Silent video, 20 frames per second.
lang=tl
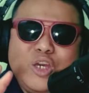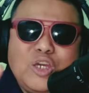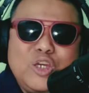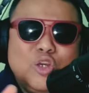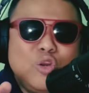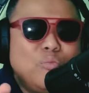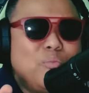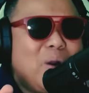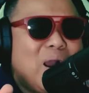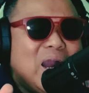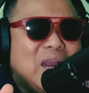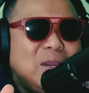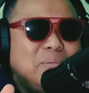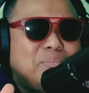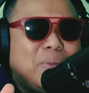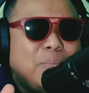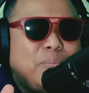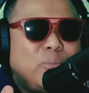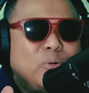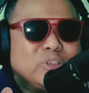Yung mga
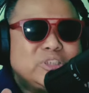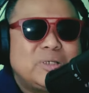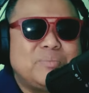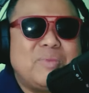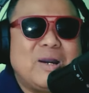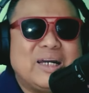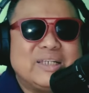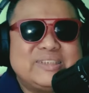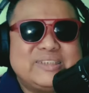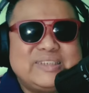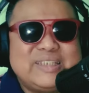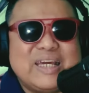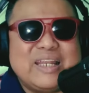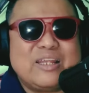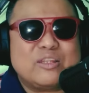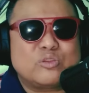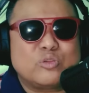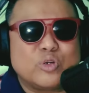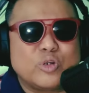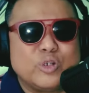iba po sa mga
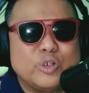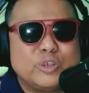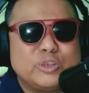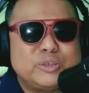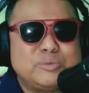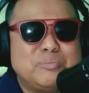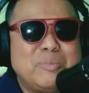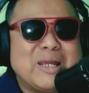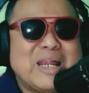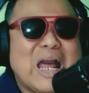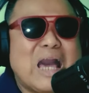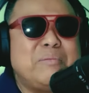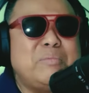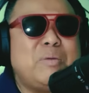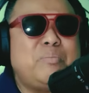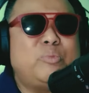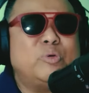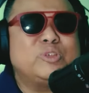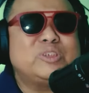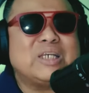senators, marami
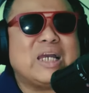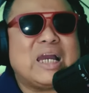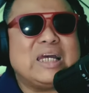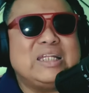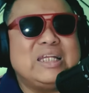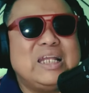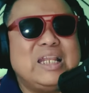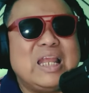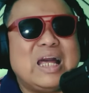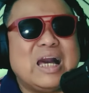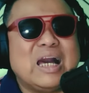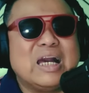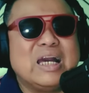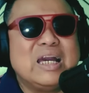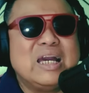po sa kanila